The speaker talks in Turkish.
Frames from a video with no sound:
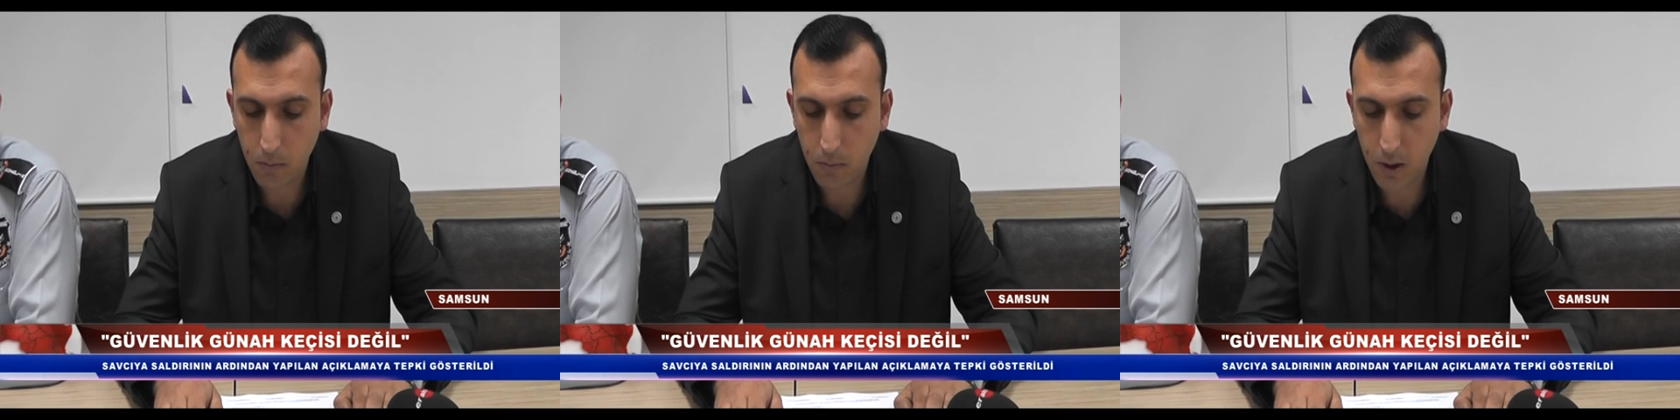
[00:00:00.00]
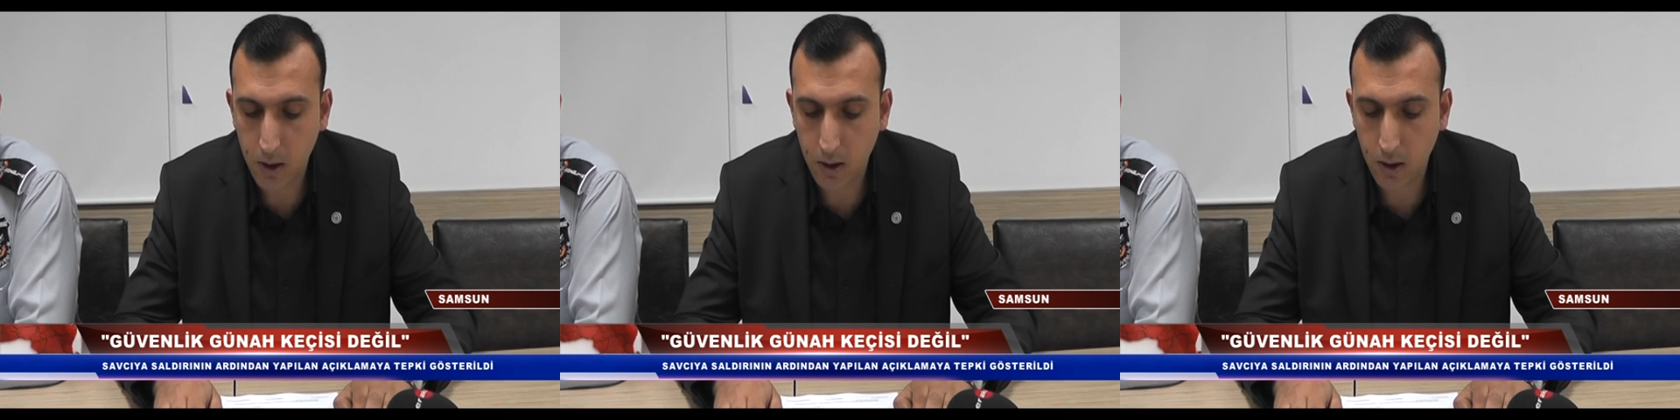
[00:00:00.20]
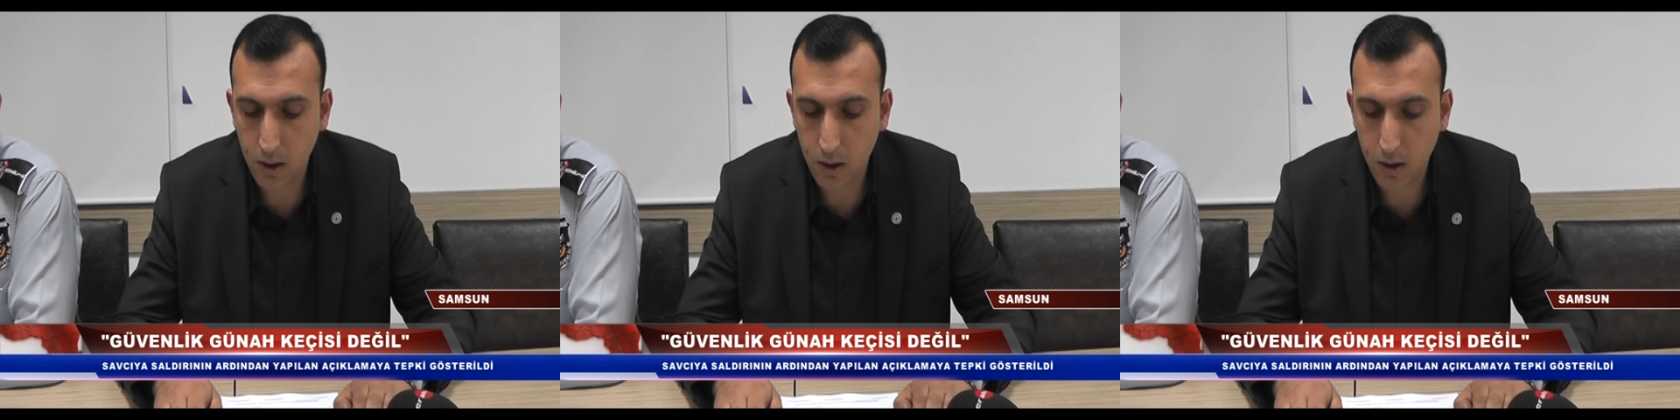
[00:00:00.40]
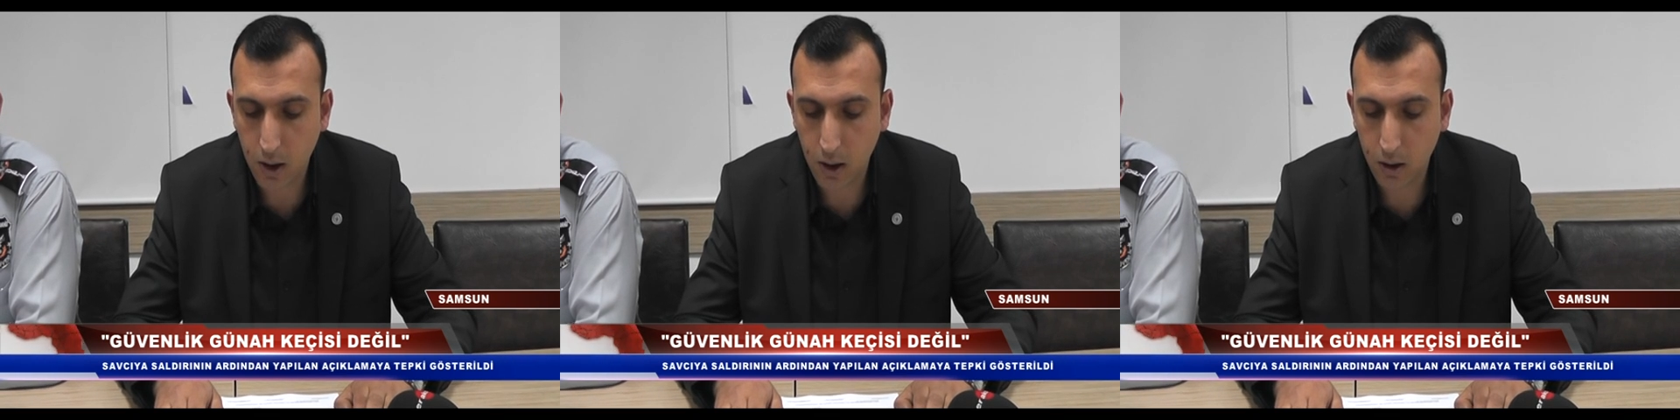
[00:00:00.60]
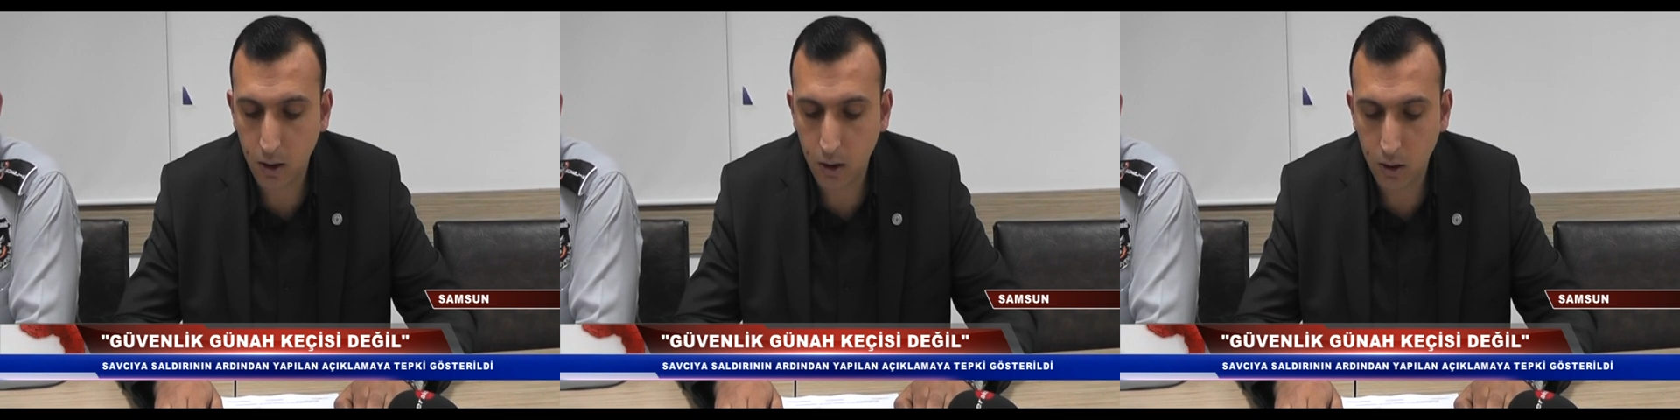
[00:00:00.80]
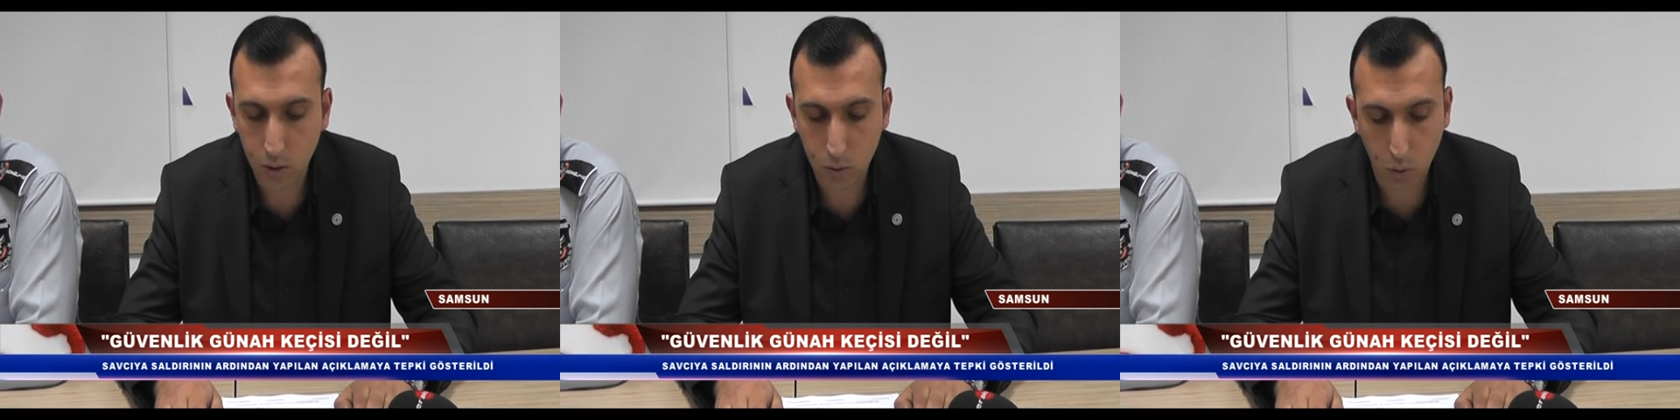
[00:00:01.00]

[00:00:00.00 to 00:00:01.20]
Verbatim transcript: mesleğin saygınlığı